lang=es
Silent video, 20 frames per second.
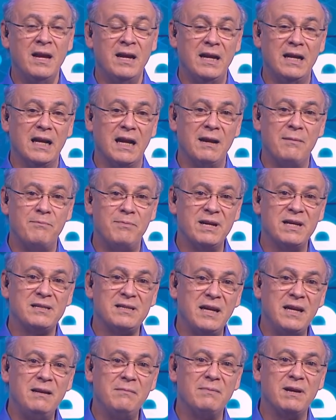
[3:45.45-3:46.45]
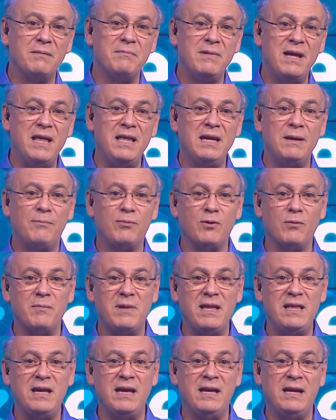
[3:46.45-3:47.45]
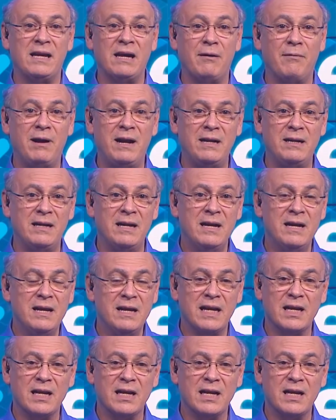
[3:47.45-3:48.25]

y las empresas Invermedia, promedia y cabal,